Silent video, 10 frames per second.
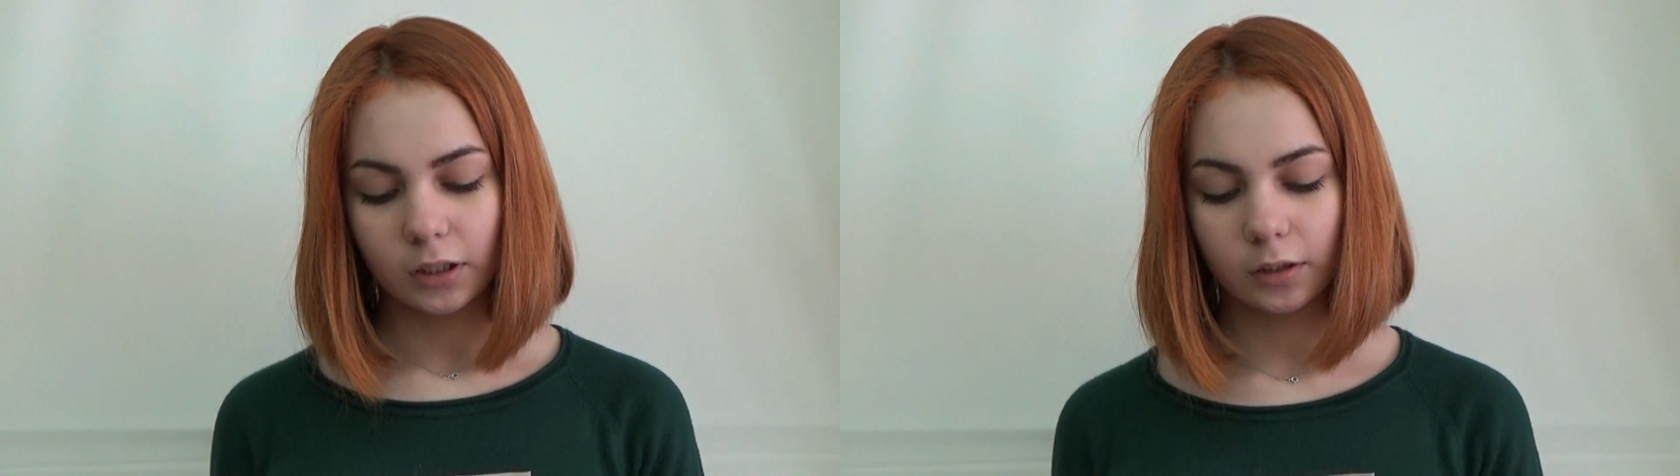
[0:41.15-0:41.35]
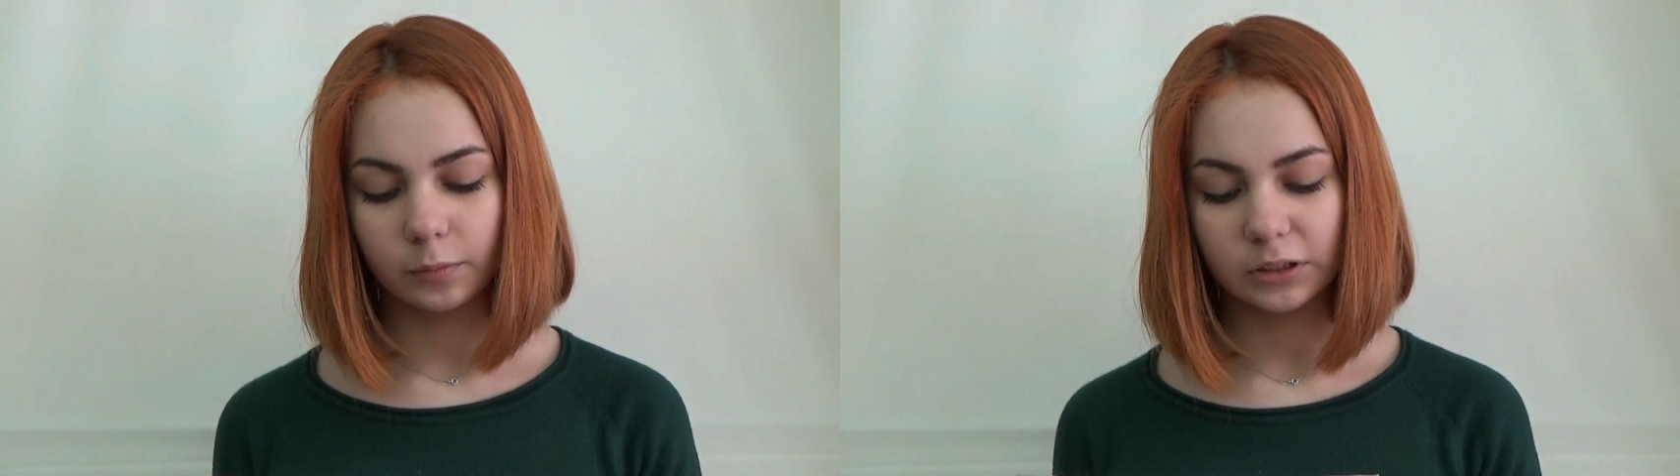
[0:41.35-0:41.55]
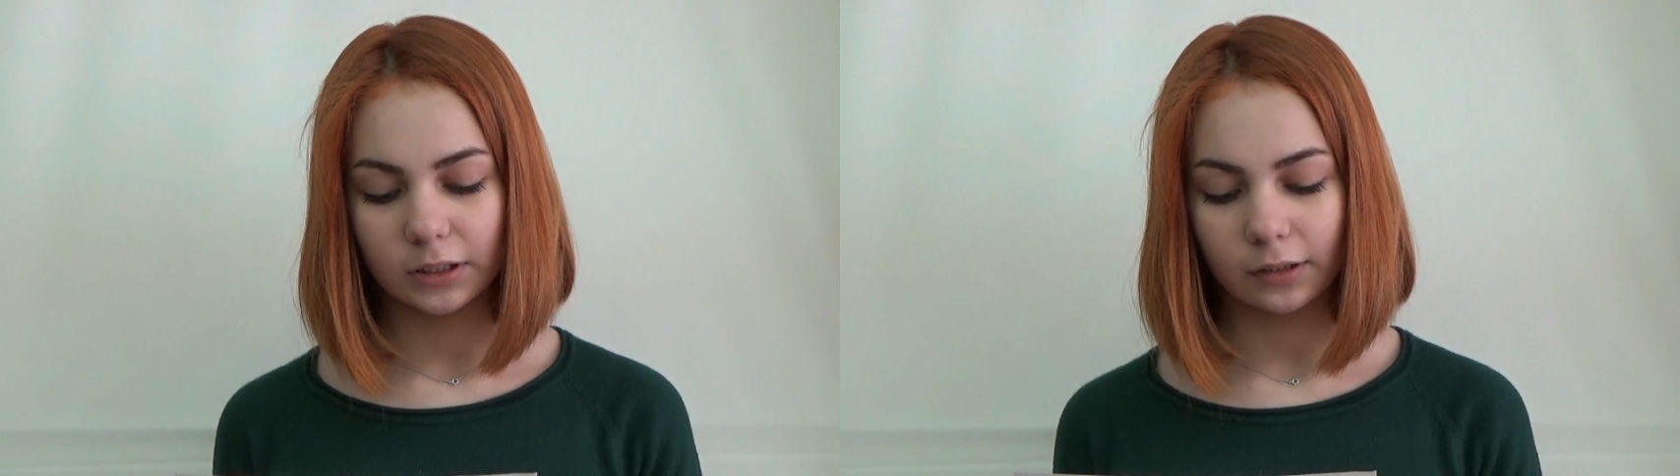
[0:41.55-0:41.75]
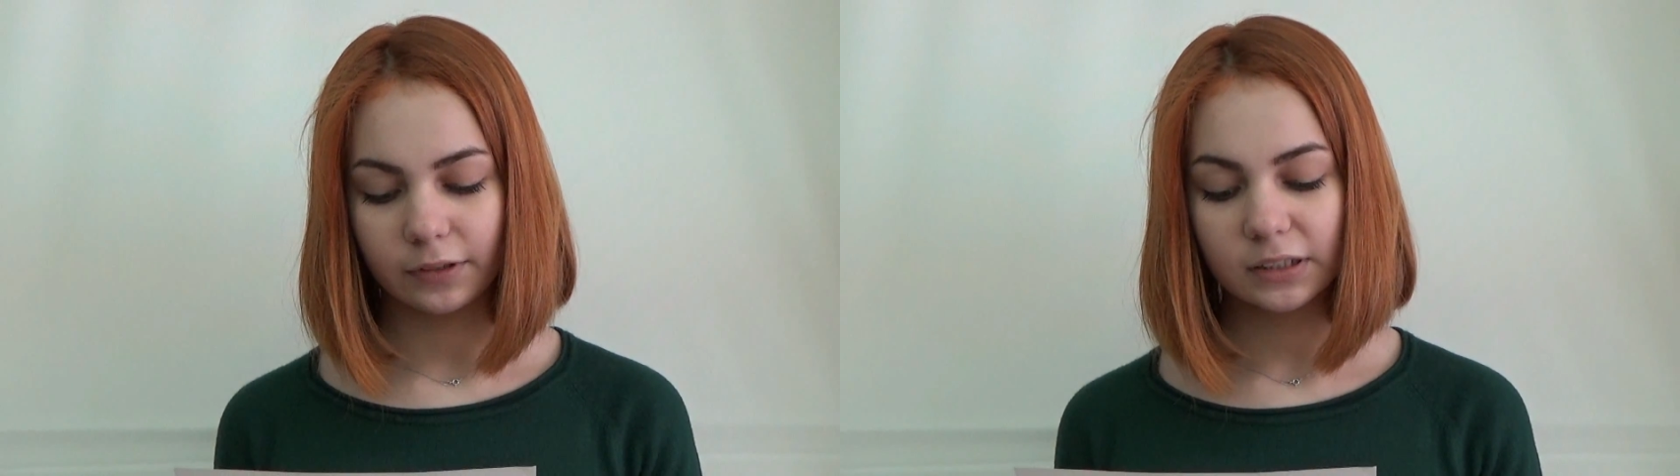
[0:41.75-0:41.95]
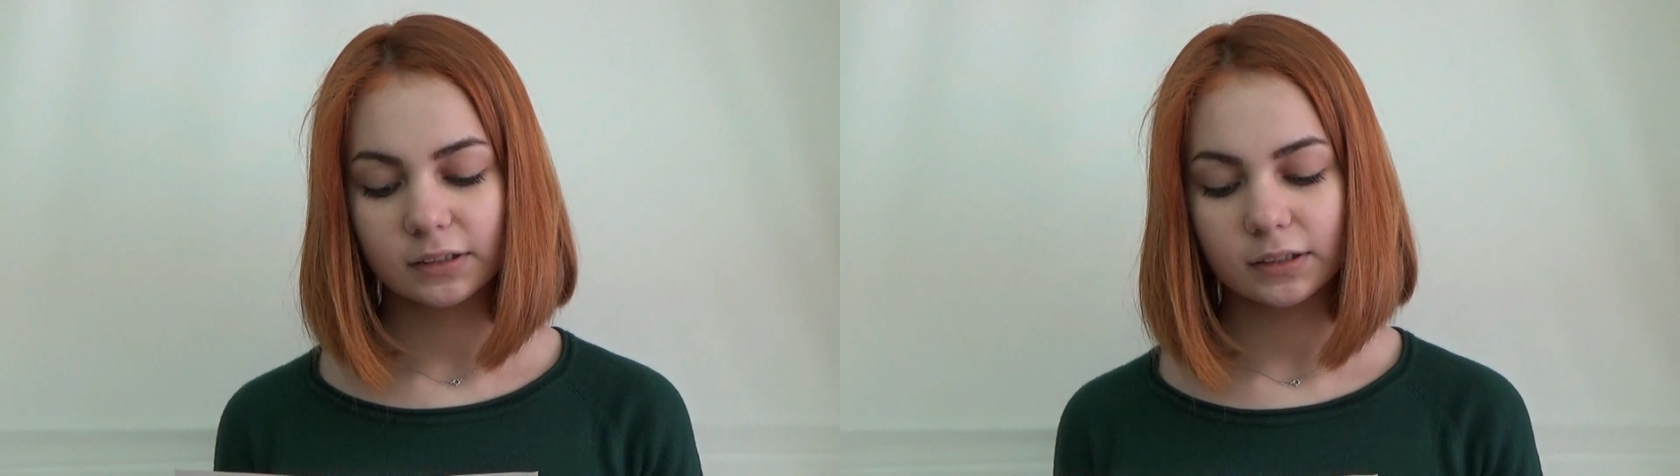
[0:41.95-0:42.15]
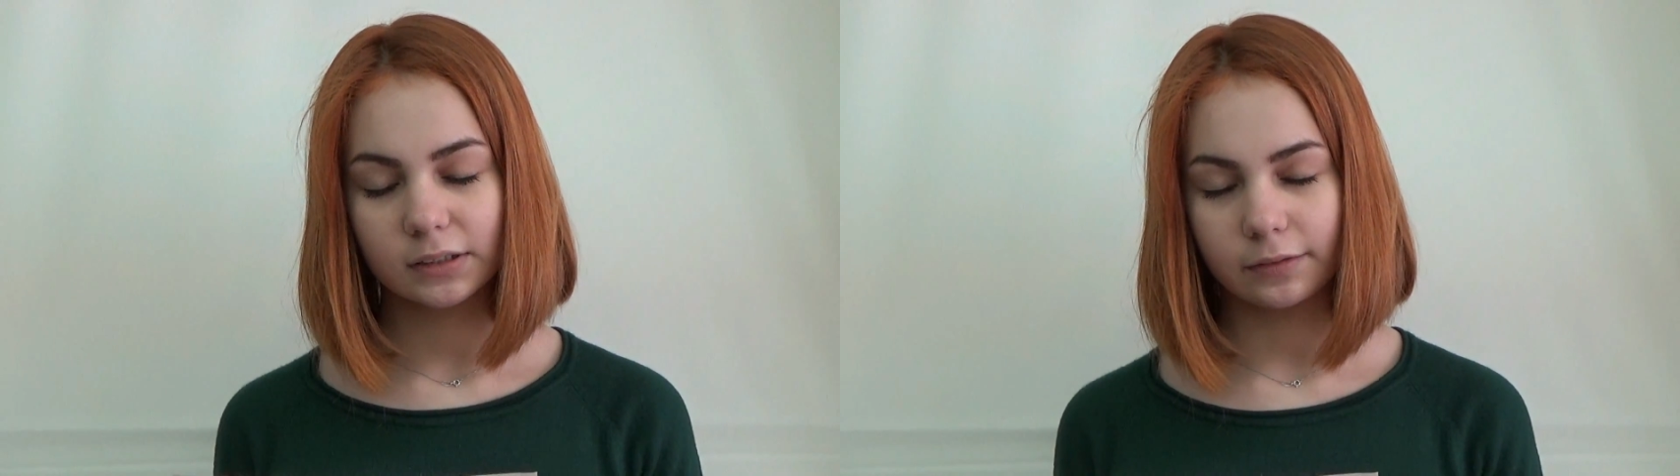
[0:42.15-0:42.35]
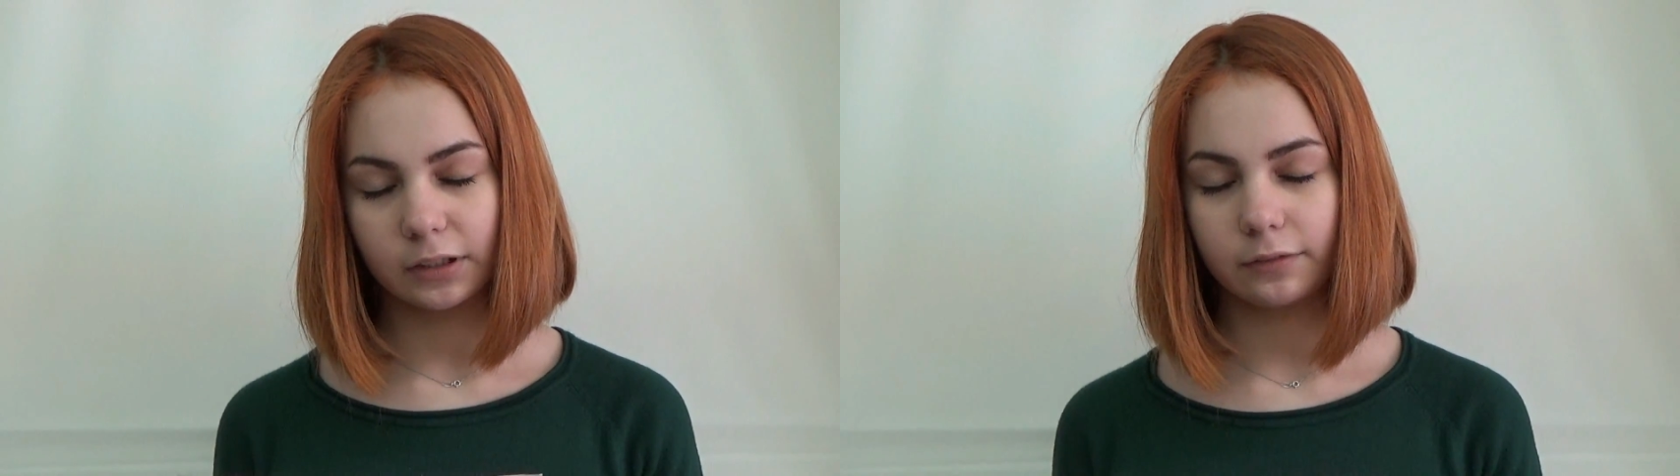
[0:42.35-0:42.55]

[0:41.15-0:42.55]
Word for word: бессловесный цвет